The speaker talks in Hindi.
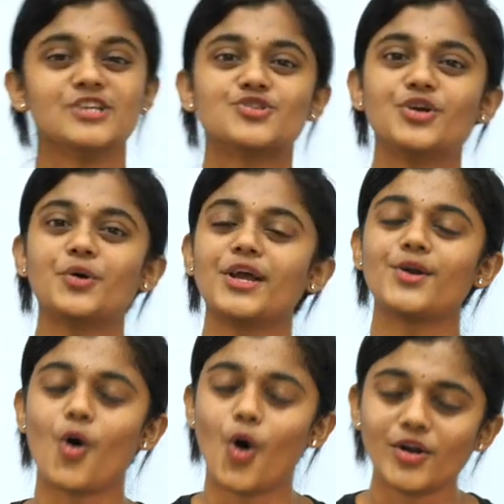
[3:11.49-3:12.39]
सो यू कैन
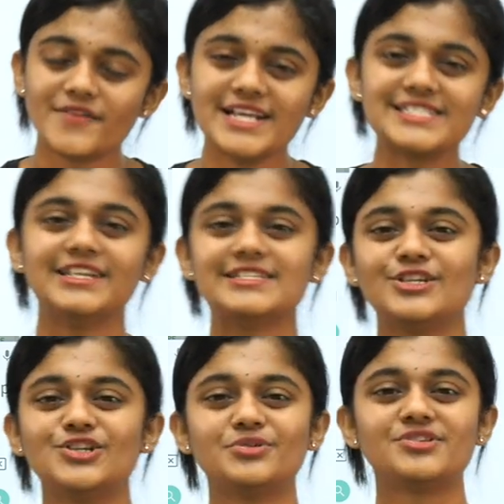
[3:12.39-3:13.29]
ऑलवेज
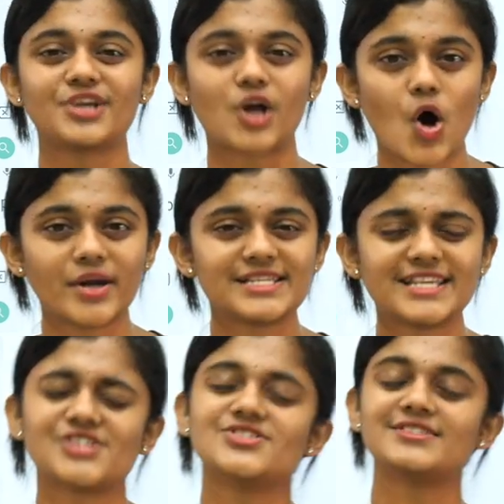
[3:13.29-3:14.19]
लिसन टू द रिकॉर्डेड
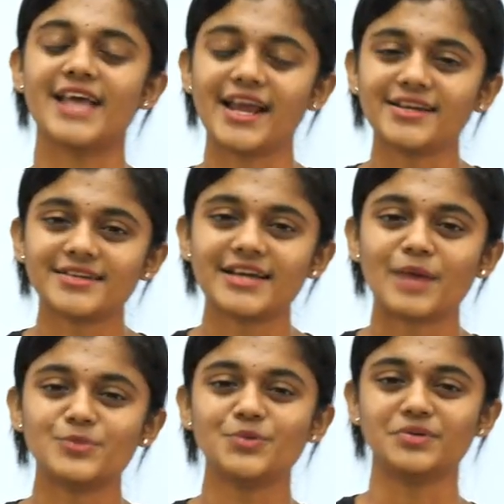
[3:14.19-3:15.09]
सेशंस एनी टाइम
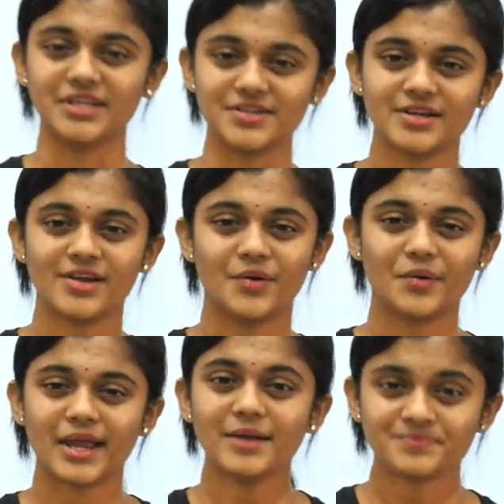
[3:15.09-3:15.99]
टाइम यू नीड
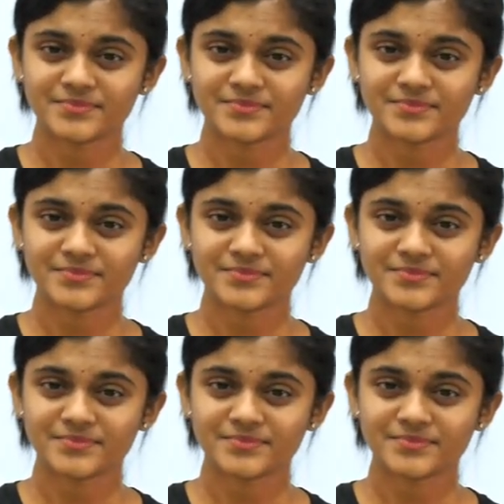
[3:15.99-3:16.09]
ओके